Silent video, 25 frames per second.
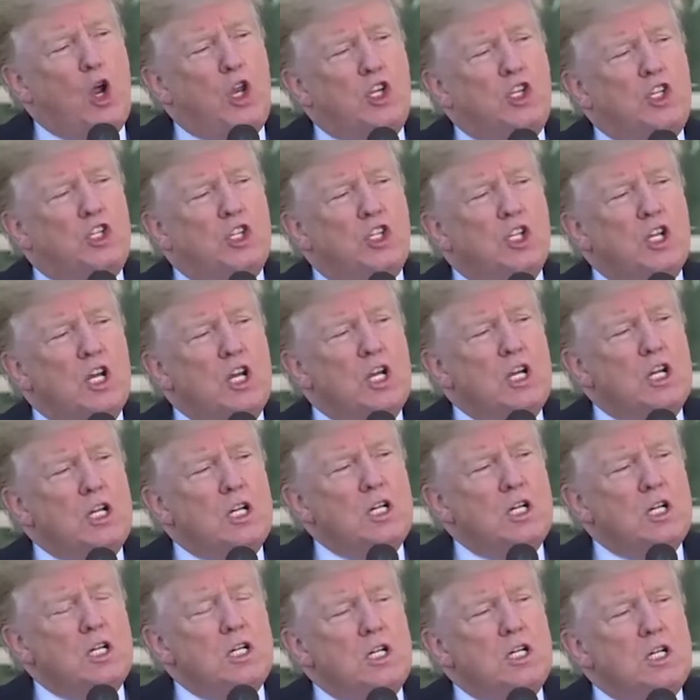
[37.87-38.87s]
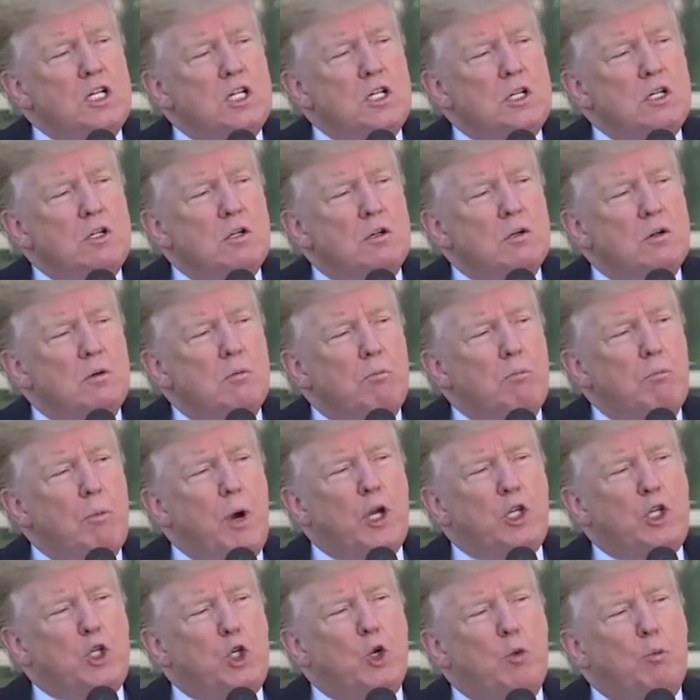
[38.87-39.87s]
وفي الوقت الذي ترى فيه
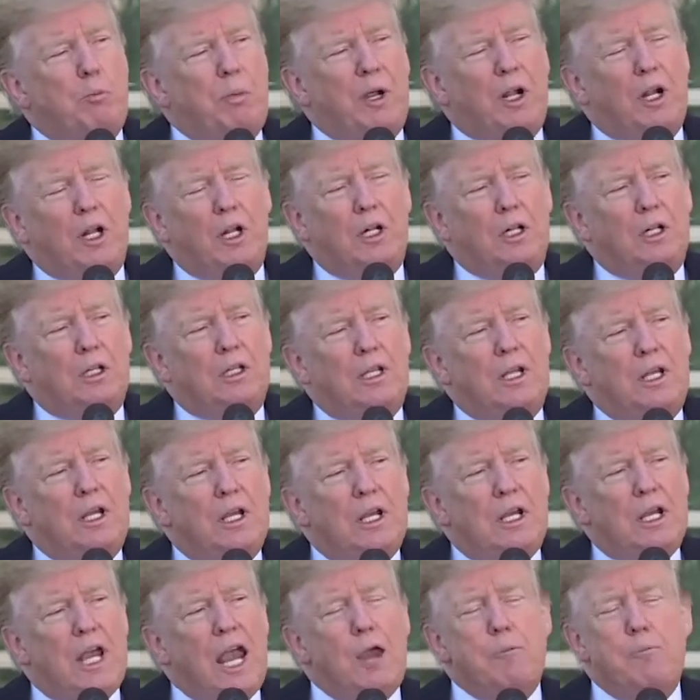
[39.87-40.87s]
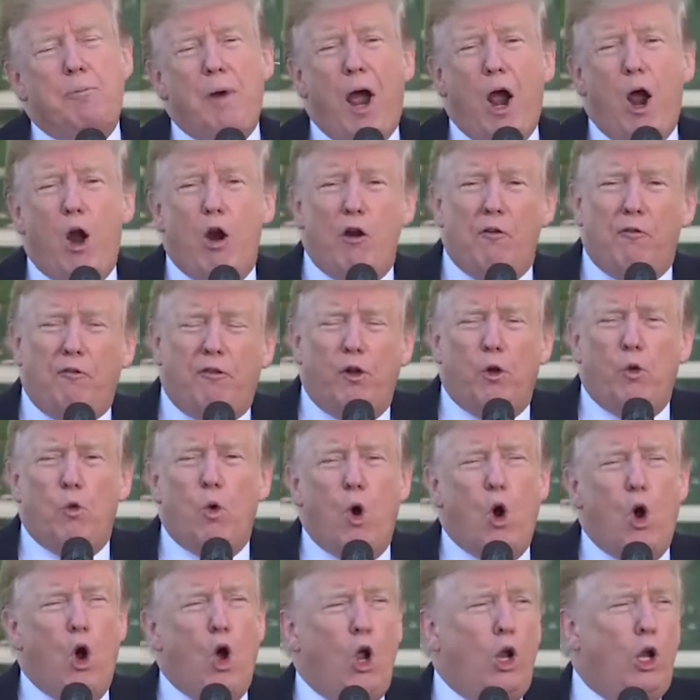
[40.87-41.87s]
واشنطن أن لا مصلحة لها بالتورط
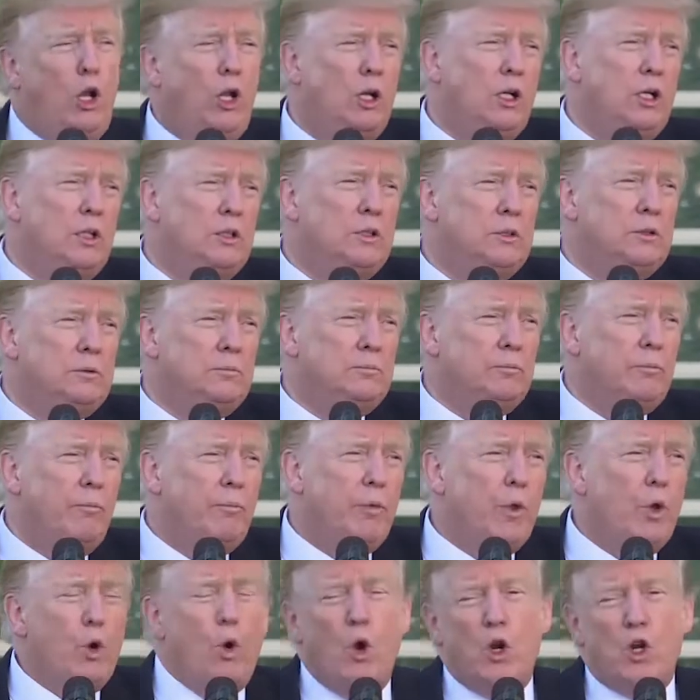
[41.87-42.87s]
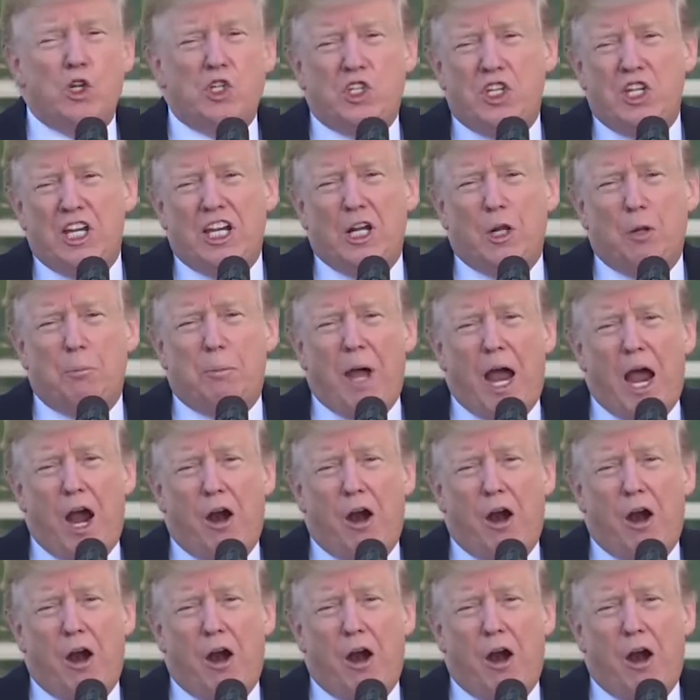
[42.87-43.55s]
في حرب جديدة في المنطقة